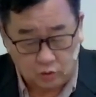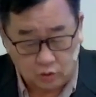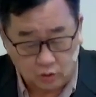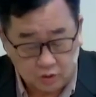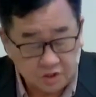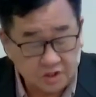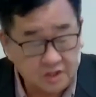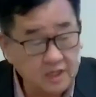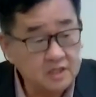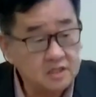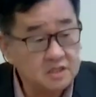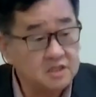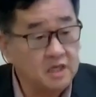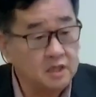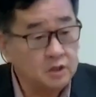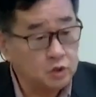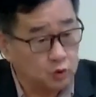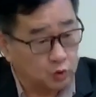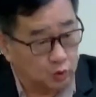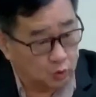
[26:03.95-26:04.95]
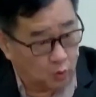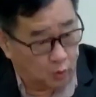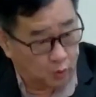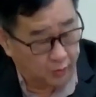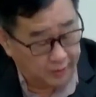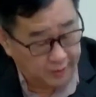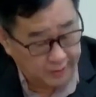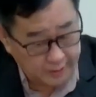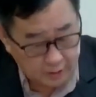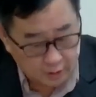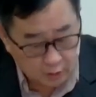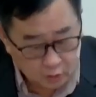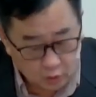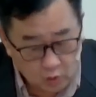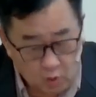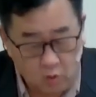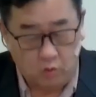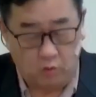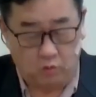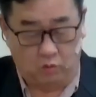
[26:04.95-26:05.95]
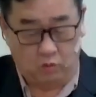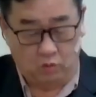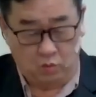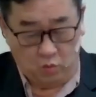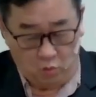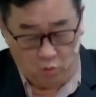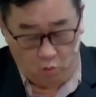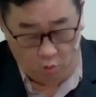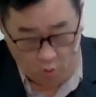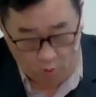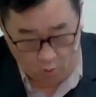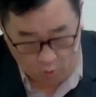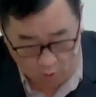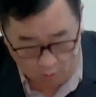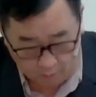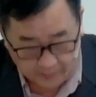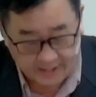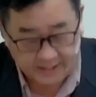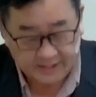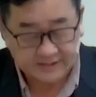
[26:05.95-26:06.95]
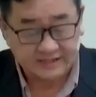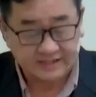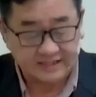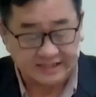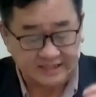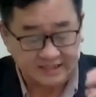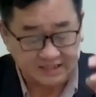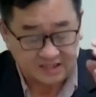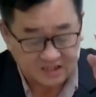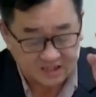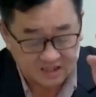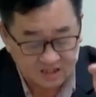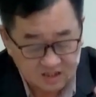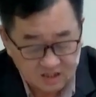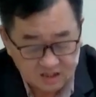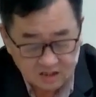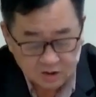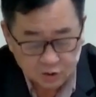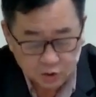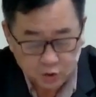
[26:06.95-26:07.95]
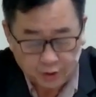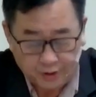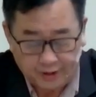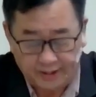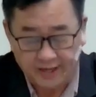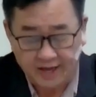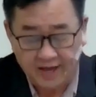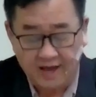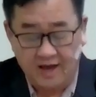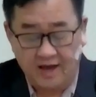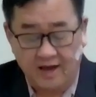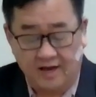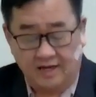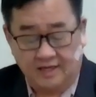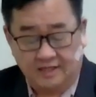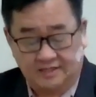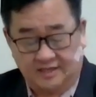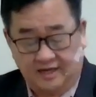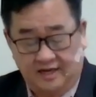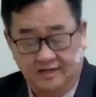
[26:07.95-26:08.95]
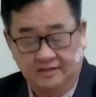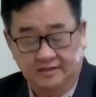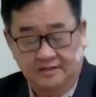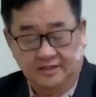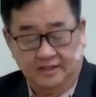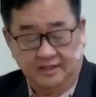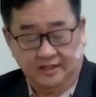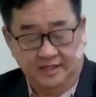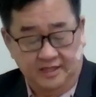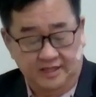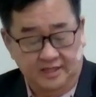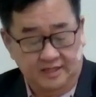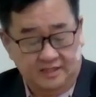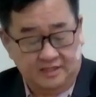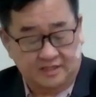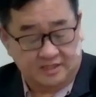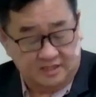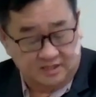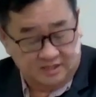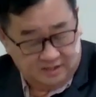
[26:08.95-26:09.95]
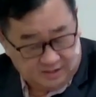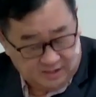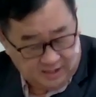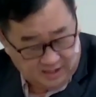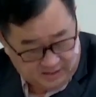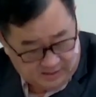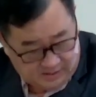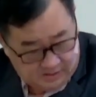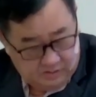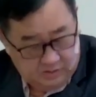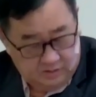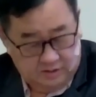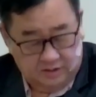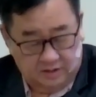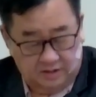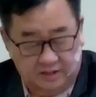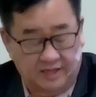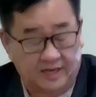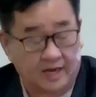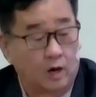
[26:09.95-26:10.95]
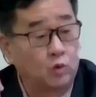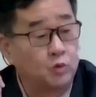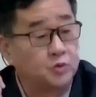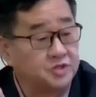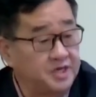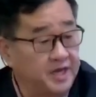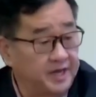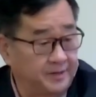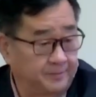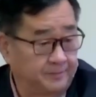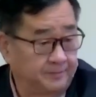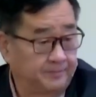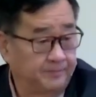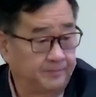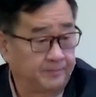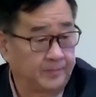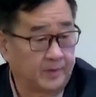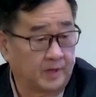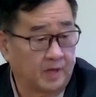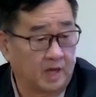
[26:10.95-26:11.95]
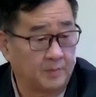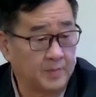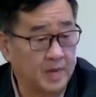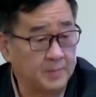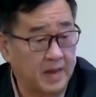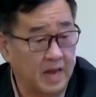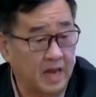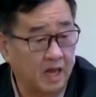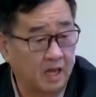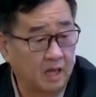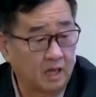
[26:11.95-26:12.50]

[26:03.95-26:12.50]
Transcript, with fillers: 信心去推动我们去支取神医治的条件，明白吗？